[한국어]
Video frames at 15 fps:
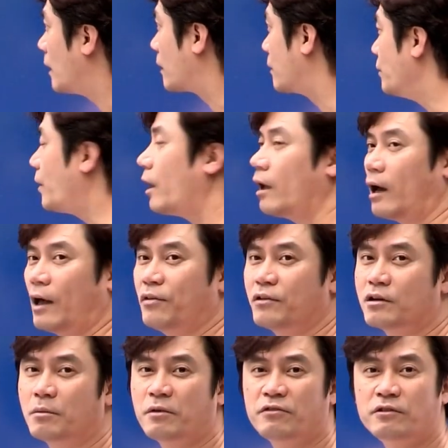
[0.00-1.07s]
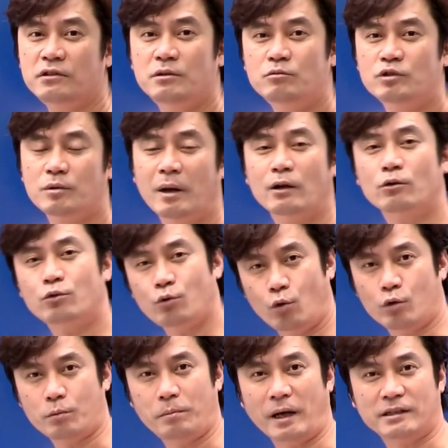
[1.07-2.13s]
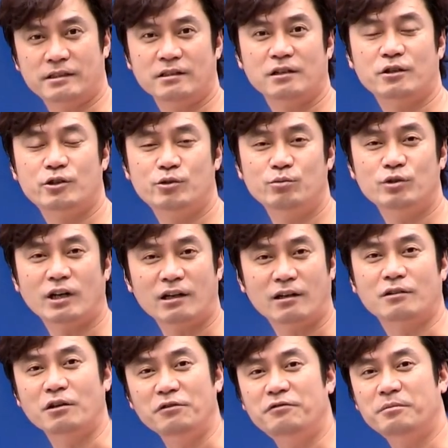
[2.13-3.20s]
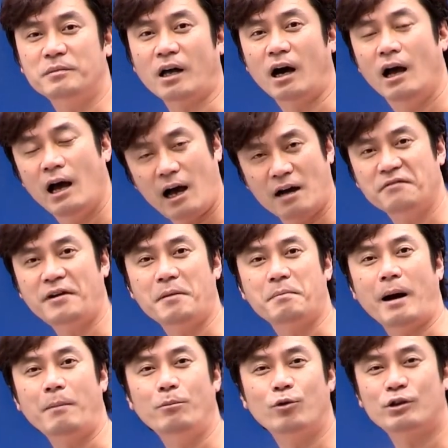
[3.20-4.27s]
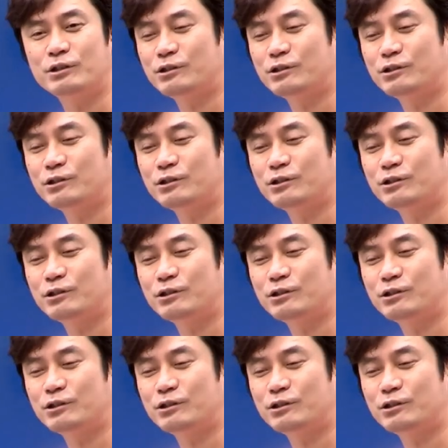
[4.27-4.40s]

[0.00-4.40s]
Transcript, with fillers: 근데 한능검에서는 이 문제 말고 또 박진감 기출 문제가 하나 더 있습니다. 항상 반복